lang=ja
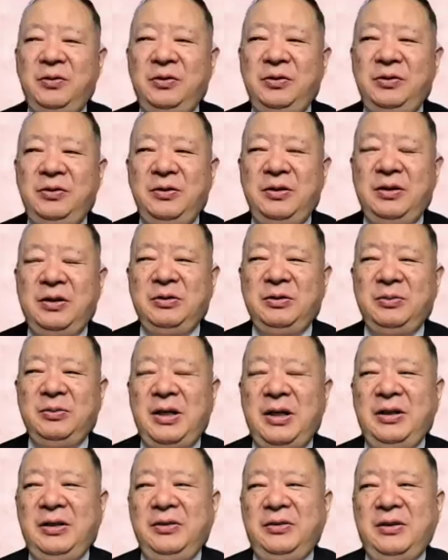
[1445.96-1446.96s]
ういうのがう
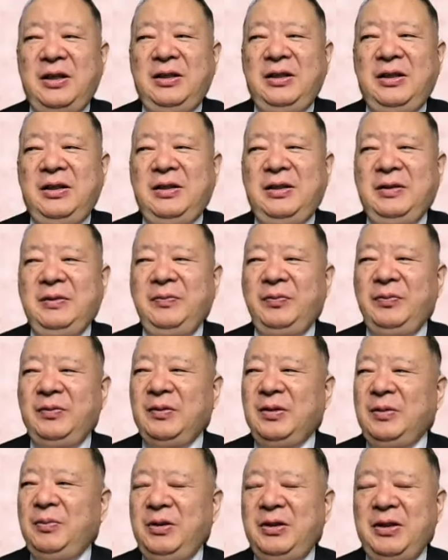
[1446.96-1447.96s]
まいのが、
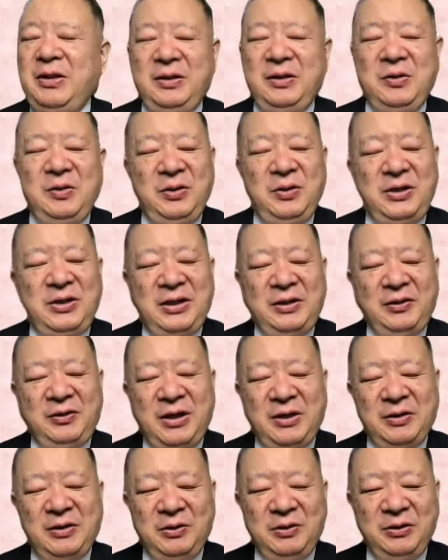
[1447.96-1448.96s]
三谷幸喜さんの
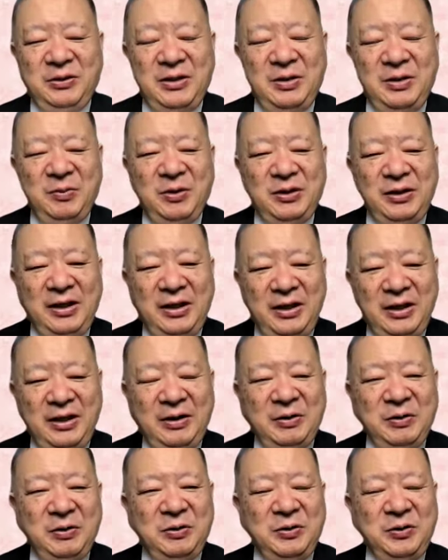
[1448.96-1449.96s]
脚本ですもんね。
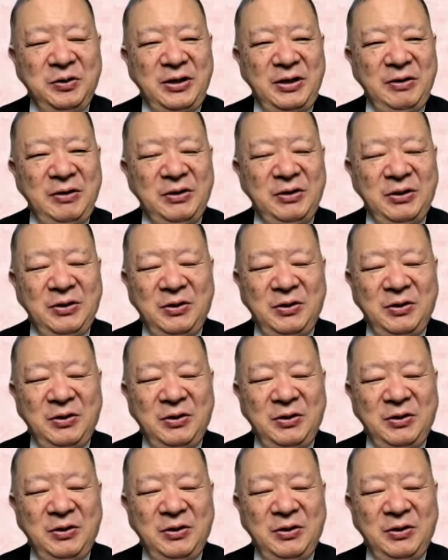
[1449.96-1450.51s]
複数のだから三